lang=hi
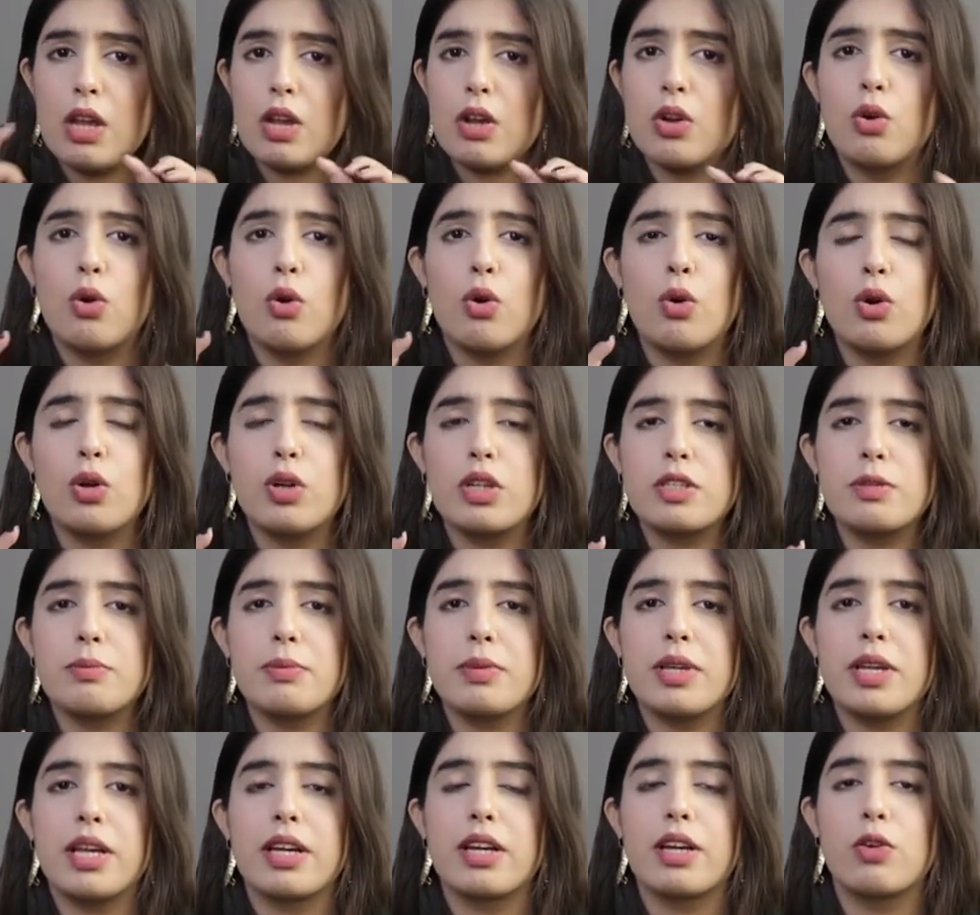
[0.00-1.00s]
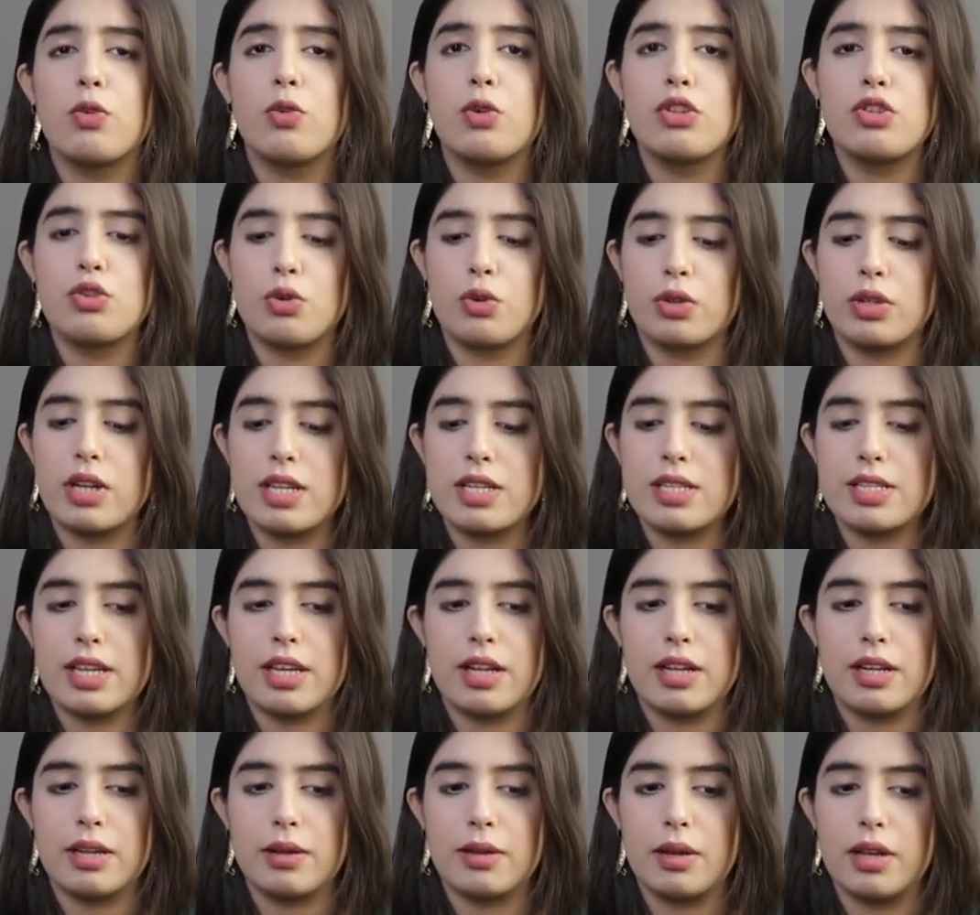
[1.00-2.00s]
गोल्स में अगर कोई छोटा सा
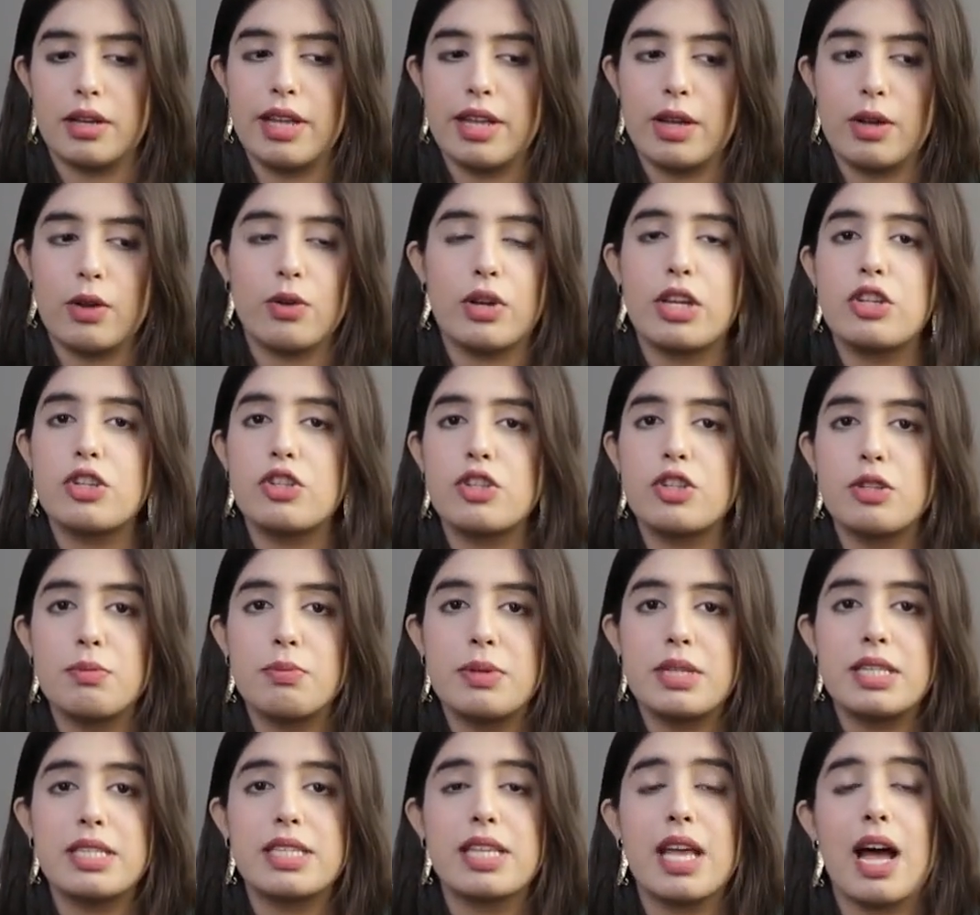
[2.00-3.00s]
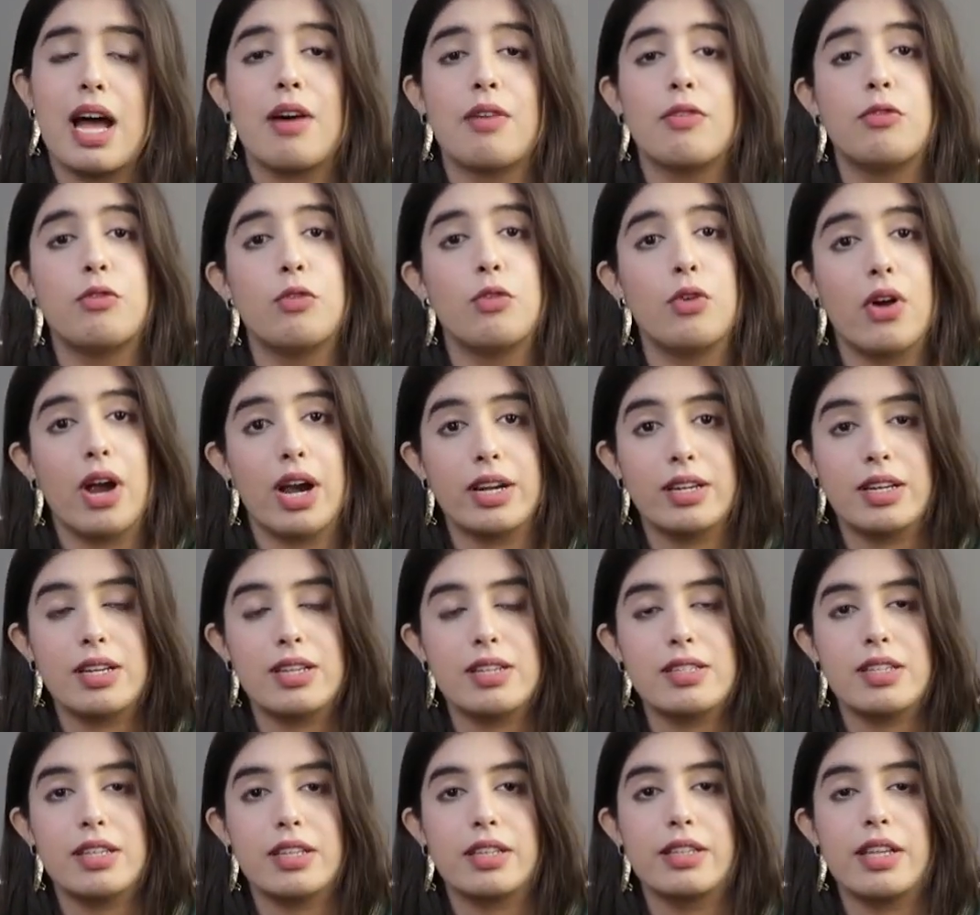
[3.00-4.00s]
डेकोरेशन पीस है आप वो ऐड
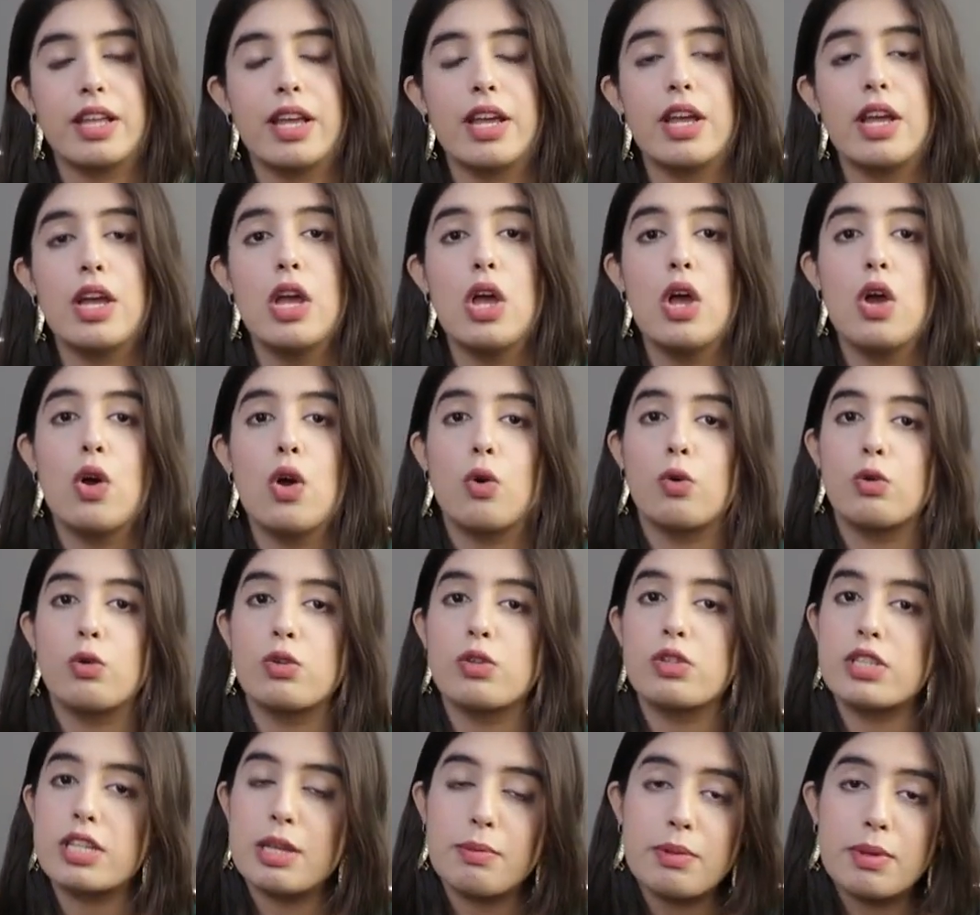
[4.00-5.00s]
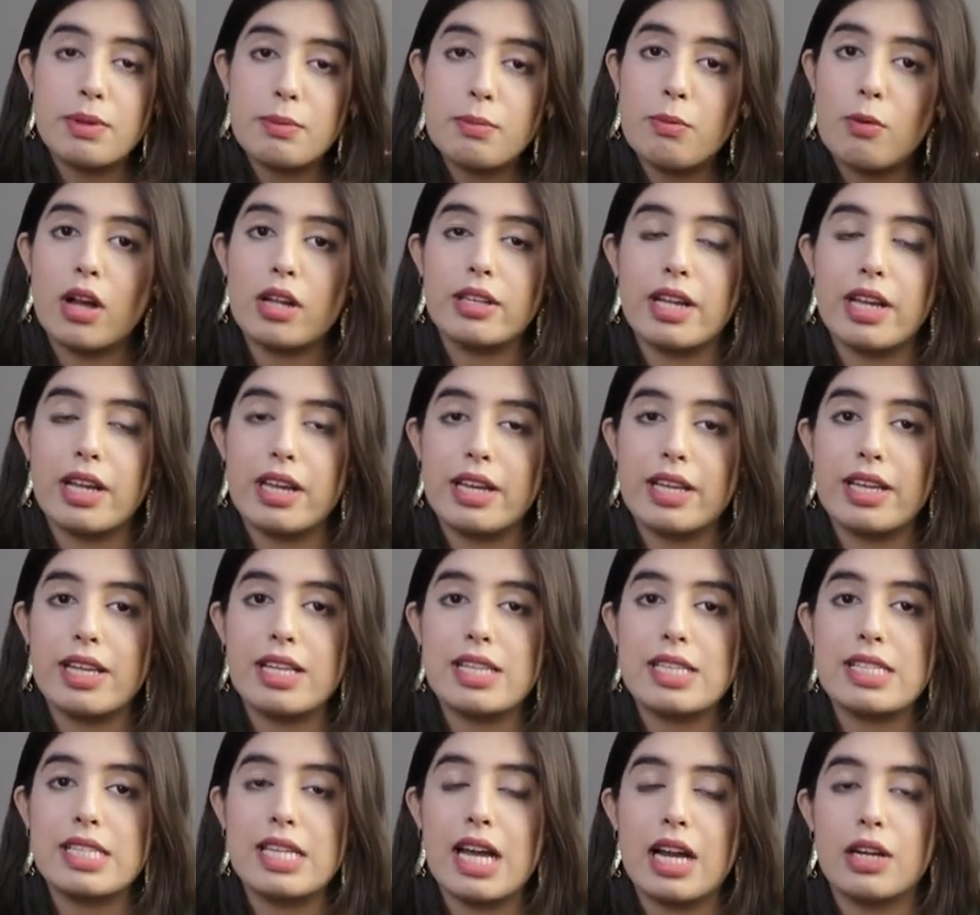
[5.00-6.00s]
कर सकते हैं उससे भी बहुत
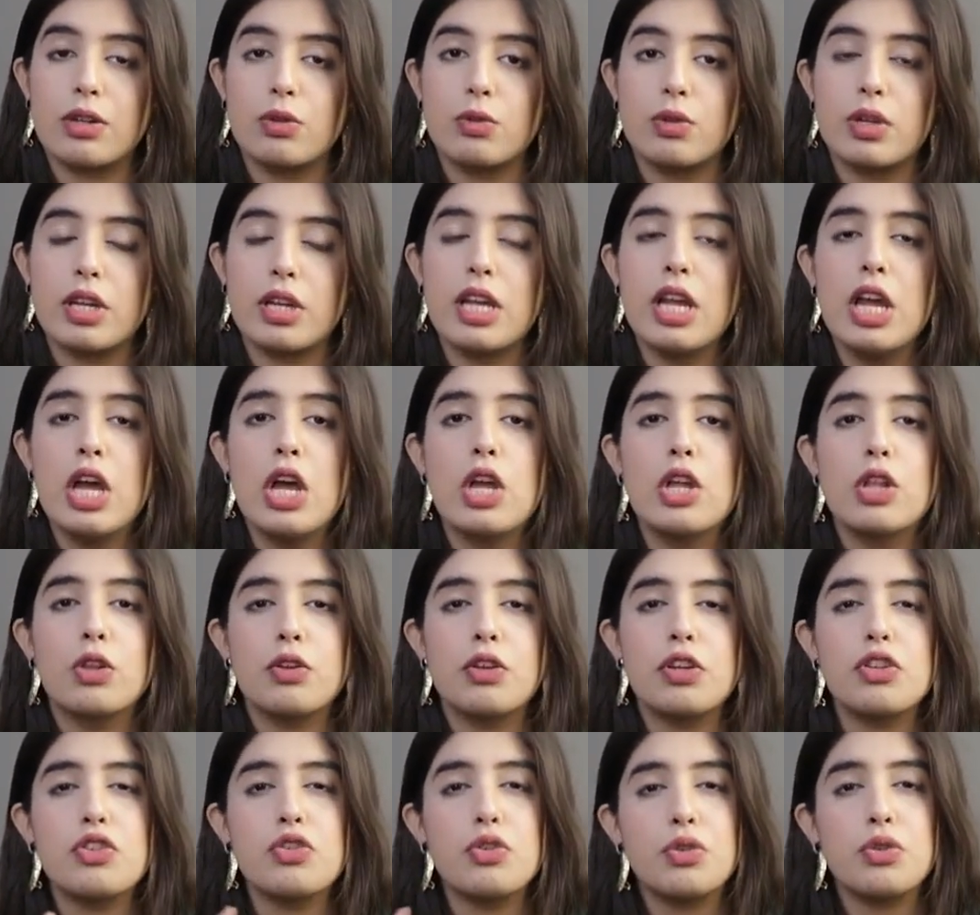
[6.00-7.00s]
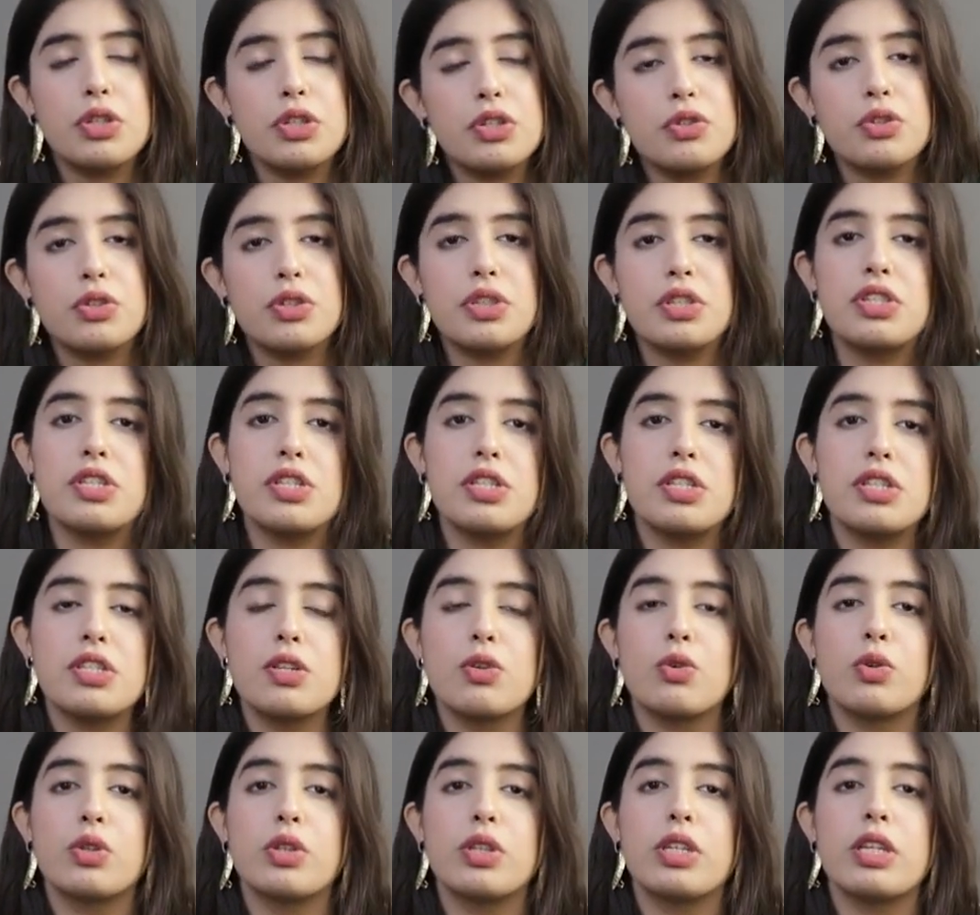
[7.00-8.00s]
एलिगेंस ऐड होगी तो ये छोटी छोटी
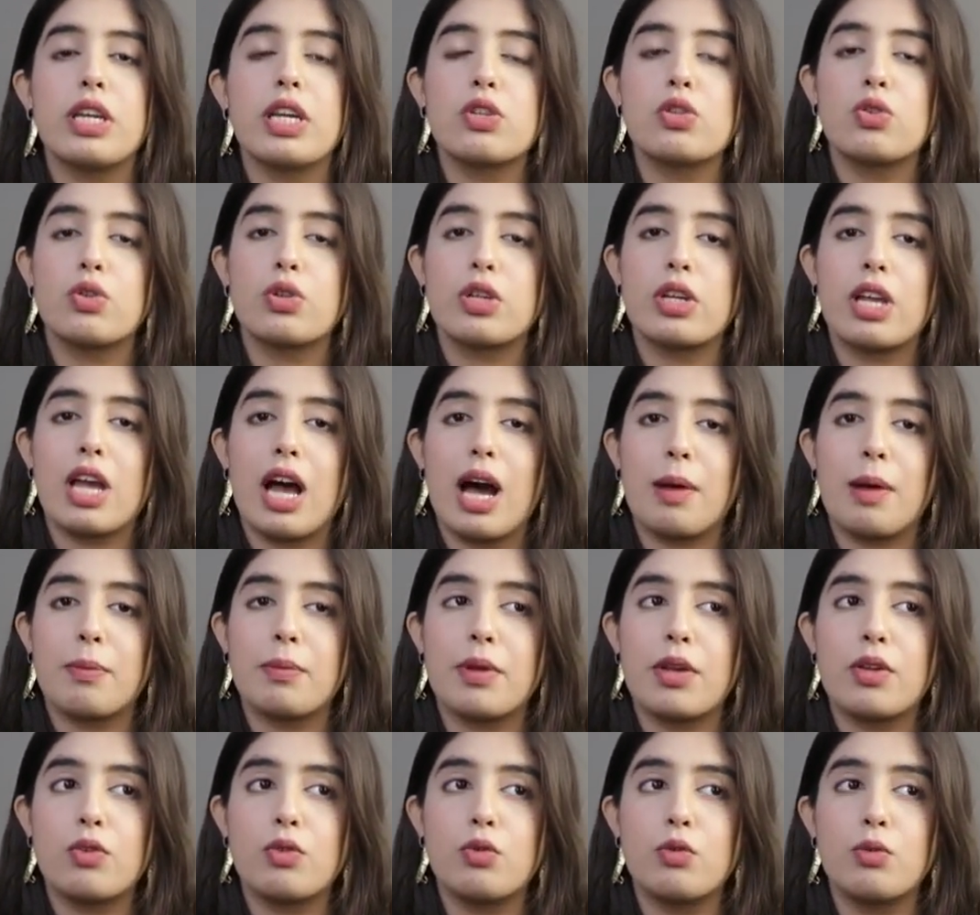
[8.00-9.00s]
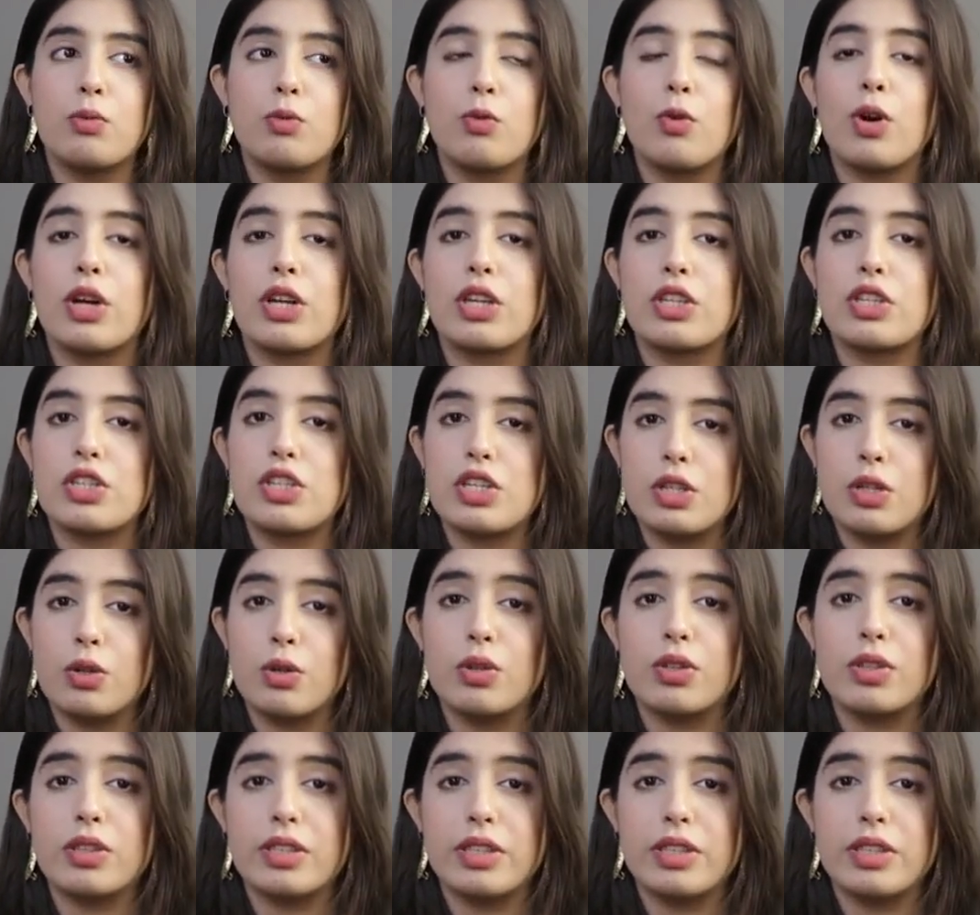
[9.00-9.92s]
चीज़ें होती हैं जो कि आपके रूम को अच्छी लुक